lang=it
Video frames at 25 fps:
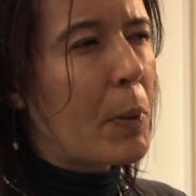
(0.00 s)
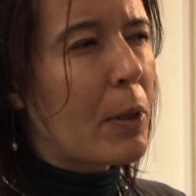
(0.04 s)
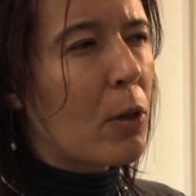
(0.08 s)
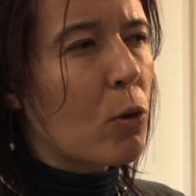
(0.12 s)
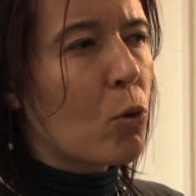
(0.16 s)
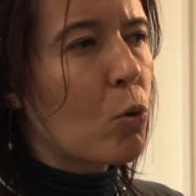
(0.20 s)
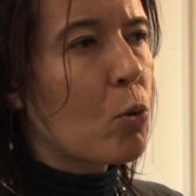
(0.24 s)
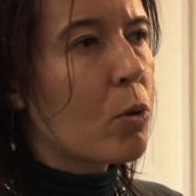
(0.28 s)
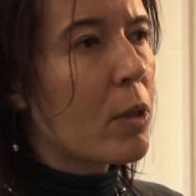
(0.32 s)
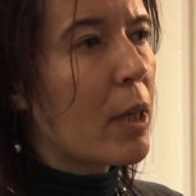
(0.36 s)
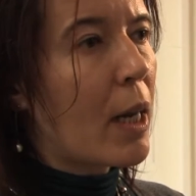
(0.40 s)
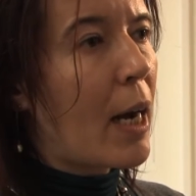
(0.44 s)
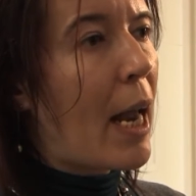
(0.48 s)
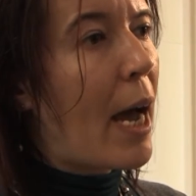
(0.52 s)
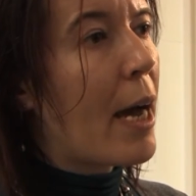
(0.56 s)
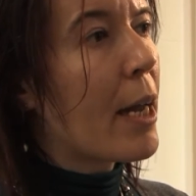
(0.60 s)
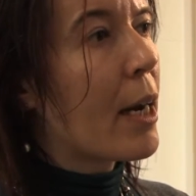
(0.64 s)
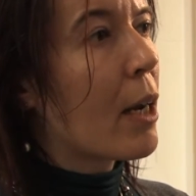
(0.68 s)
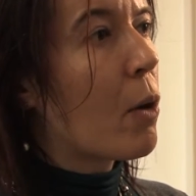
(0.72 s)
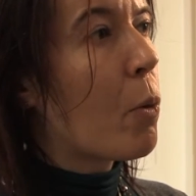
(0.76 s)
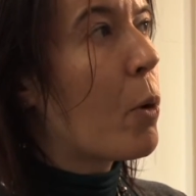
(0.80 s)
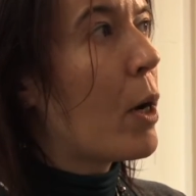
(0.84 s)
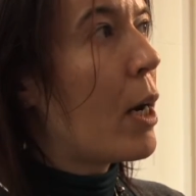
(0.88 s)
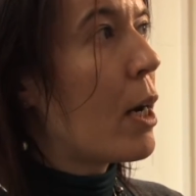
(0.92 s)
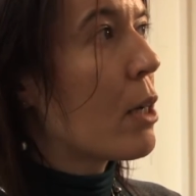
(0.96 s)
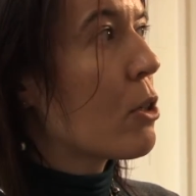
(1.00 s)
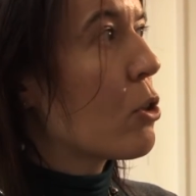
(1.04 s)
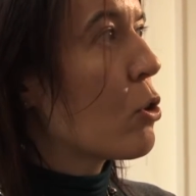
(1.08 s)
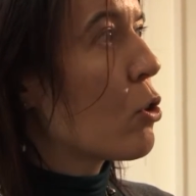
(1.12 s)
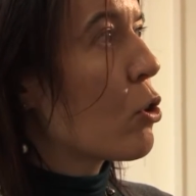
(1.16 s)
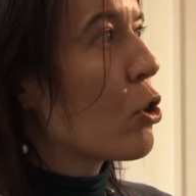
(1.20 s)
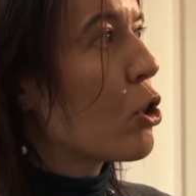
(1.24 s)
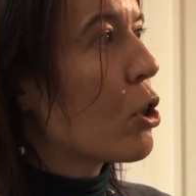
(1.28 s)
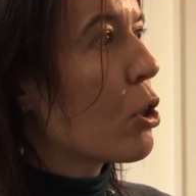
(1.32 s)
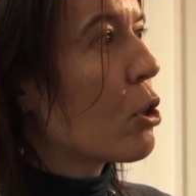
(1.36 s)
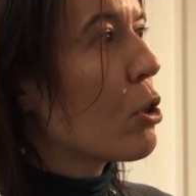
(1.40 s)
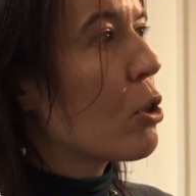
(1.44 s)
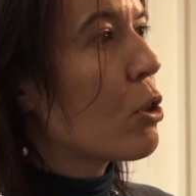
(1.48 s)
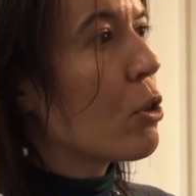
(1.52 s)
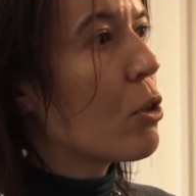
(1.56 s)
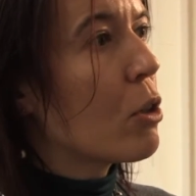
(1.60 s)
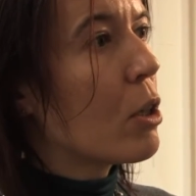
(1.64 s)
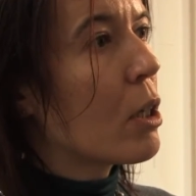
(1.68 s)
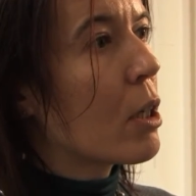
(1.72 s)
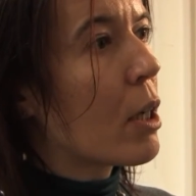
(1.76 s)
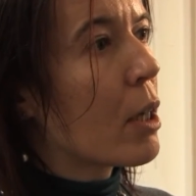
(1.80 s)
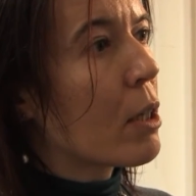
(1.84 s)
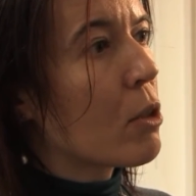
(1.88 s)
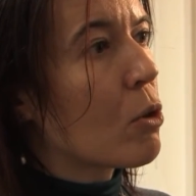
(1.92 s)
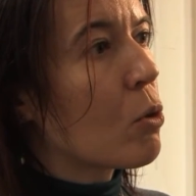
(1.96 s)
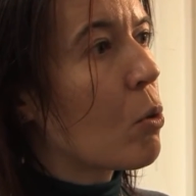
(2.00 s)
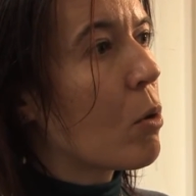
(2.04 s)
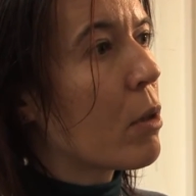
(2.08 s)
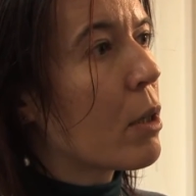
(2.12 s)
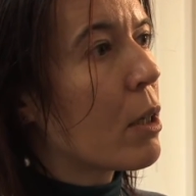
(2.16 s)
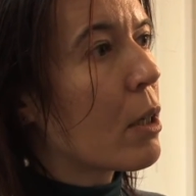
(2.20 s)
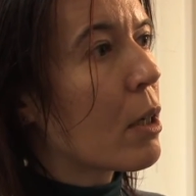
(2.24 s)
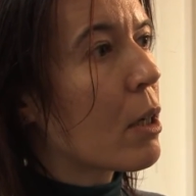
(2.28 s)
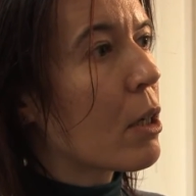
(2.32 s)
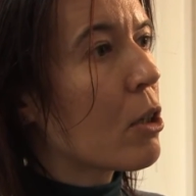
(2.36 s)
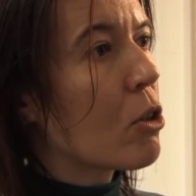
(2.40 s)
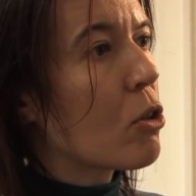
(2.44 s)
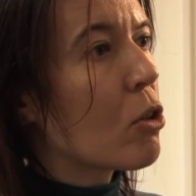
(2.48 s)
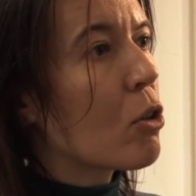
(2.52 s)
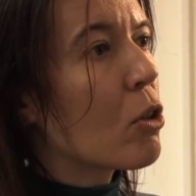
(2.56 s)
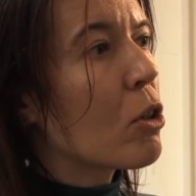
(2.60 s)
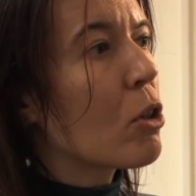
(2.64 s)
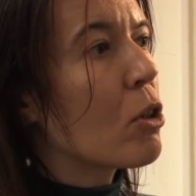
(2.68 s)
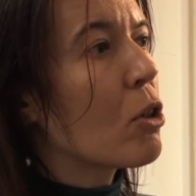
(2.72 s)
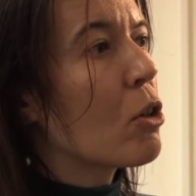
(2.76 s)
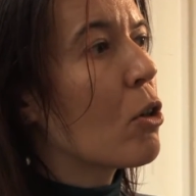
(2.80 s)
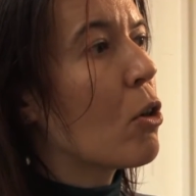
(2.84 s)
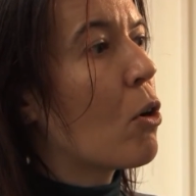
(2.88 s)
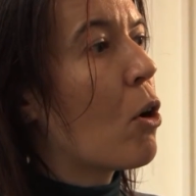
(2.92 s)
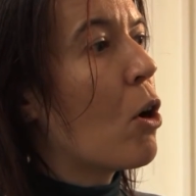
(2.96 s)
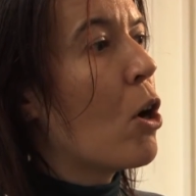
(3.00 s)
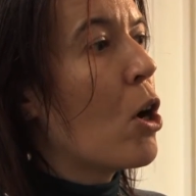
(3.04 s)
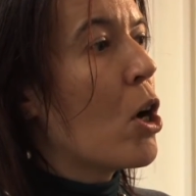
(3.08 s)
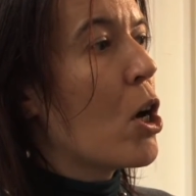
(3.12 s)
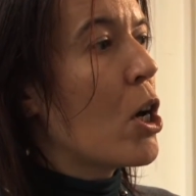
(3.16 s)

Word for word: per tutelare quelle associazioni che sul territorio